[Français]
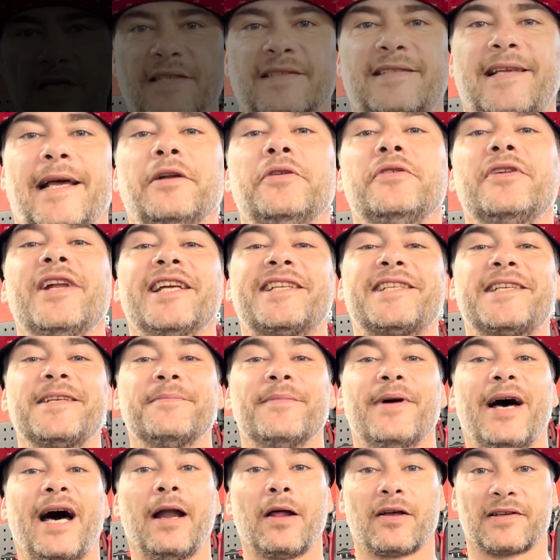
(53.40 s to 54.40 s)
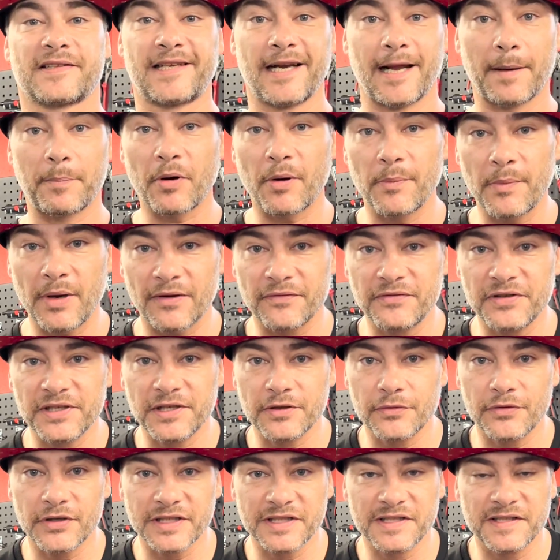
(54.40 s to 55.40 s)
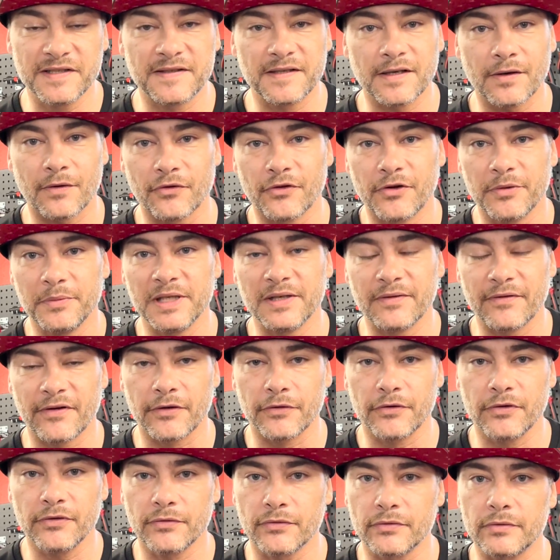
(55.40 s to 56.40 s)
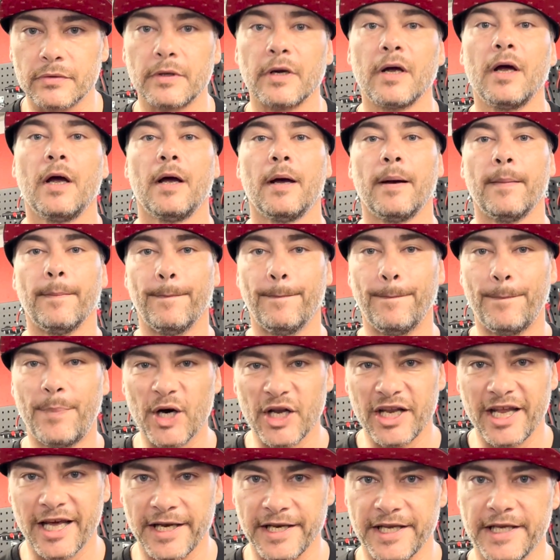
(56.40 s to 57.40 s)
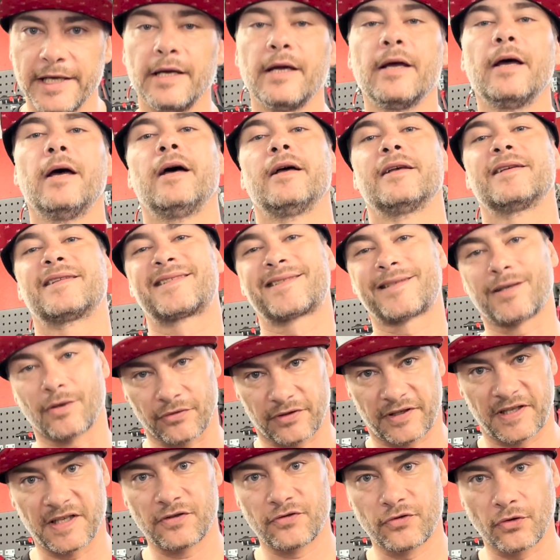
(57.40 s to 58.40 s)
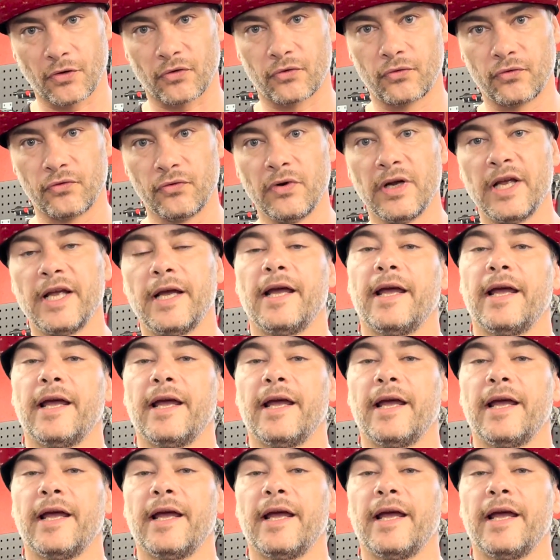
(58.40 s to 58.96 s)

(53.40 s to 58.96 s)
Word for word: Salut la team Alors c'est la première vidéo éditée en 2022, donc bonne année, santé surtout,